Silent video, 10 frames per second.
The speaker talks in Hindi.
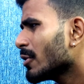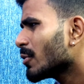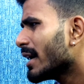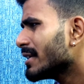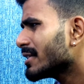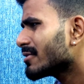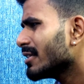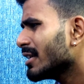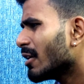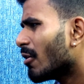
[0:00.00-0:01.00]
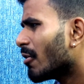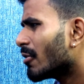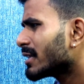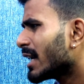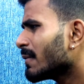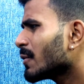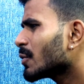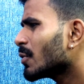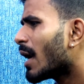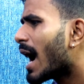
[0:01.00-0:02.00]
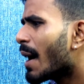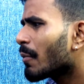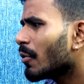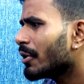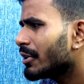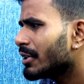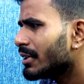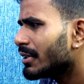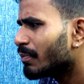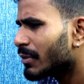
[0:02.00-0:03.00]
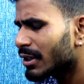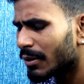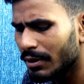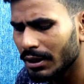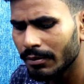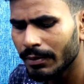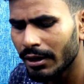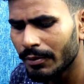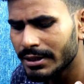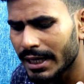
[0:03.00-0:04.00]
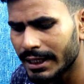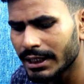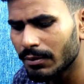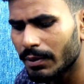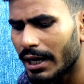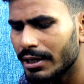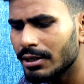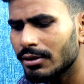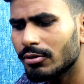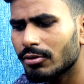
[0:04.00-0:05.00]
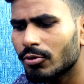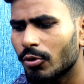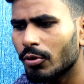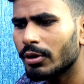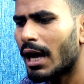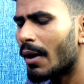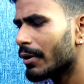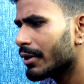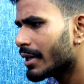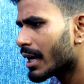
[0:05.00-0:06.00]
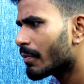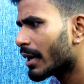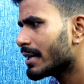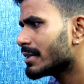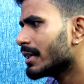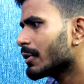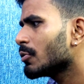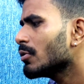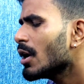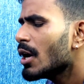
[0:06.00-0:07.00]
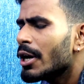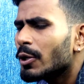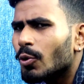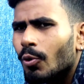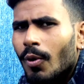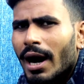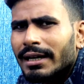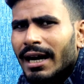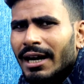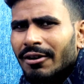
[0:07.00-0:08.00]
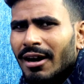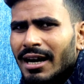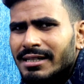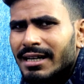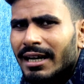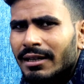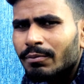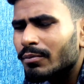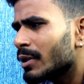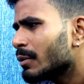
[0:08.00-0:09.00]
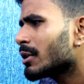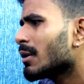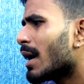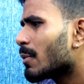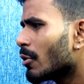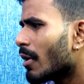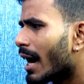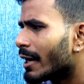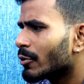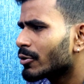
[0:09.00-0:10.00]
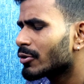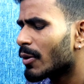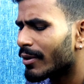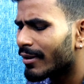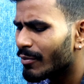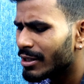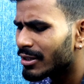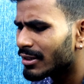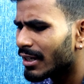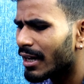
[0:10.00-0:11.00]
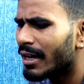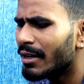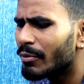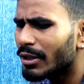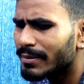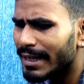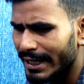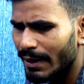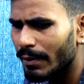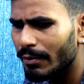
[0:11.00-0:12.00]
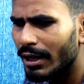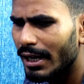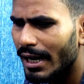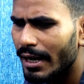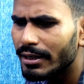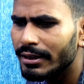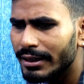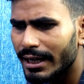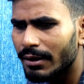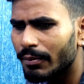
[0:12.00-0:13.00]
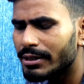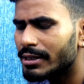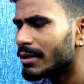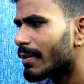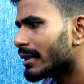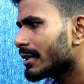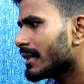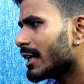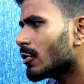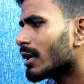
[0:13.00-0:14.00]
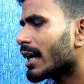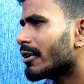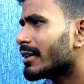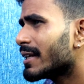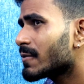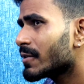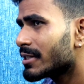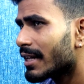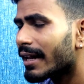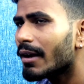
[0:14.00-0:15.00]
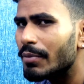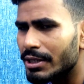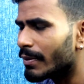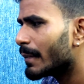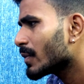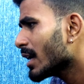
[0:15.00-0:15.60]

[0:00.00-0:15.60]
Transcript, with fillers: तो गाय ये सही है और साथ में दोस्तों आपको यदि मतलब कि मैं अभी चाइना की प्राइस को यहाँ पे इंडिया के प्राइस से देखूँ तो अठारह हज़ार में मतलब आपको आठ दो सौ छप्पन वाला मिल सकता है मतलब चाइना में भी मिल रहा है इंडिया के पैसे से बात की जाए तो अठारह हज़ार से उन्नीस हज़ार के बीच में